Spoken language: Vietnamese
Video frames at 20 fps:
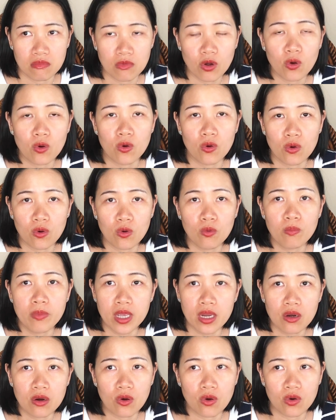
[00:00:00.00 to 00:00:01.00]
cô cũng
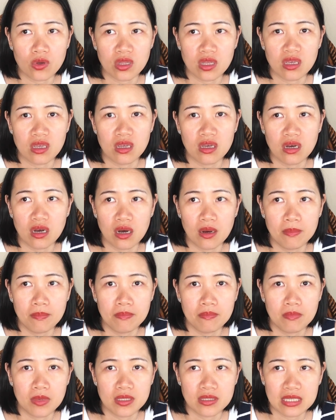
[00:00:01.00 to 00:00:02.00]
biết rồi thì hả
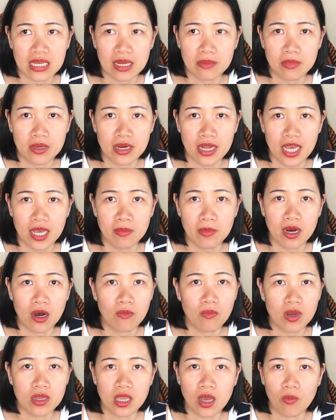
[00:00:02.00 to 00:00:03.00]
mình sanh mình đẻ mà
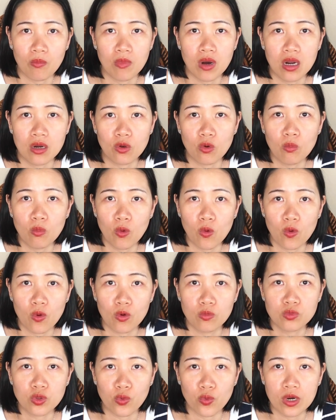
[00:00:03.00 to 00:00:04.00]
không có chồng bên cũng buồn
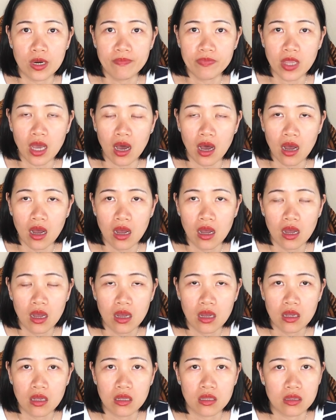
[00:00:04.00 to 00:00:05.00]
cũng tuổi lắm chứ
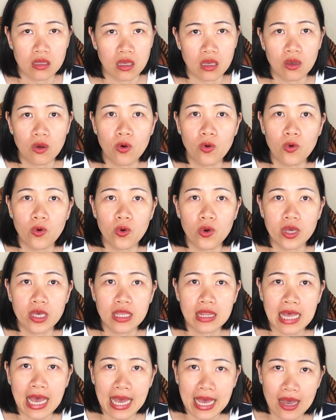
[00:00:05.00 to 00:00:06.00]
thì cô
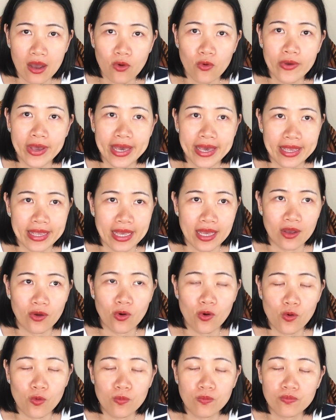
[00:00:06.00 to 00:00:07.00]
y tá cô nghe vậy
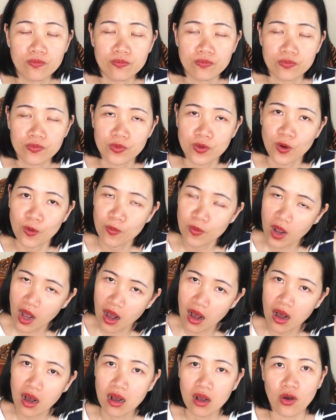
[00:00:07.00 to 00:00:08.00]
cô cũng cũng
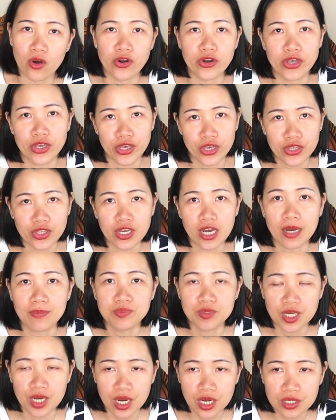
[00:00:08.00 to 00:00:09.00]
có gọi điện cho cấp
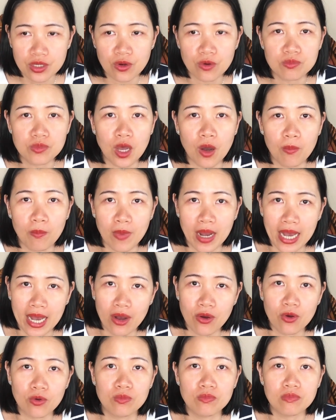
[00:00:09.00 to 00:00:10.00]
trên cũng thông
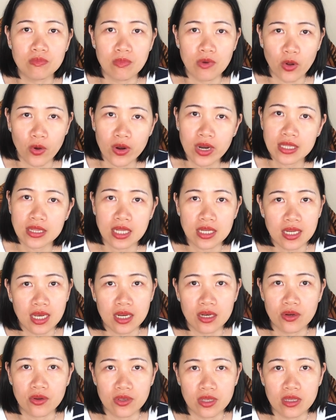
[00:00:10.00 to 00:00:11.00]
báo cũng nói là tình
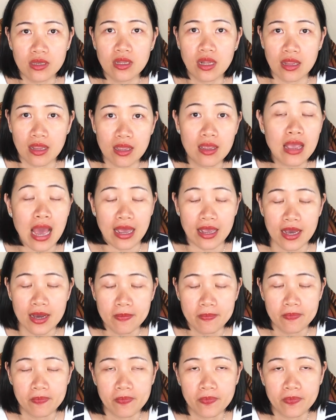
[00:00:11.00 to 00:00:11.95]
hình rồi như như vậy á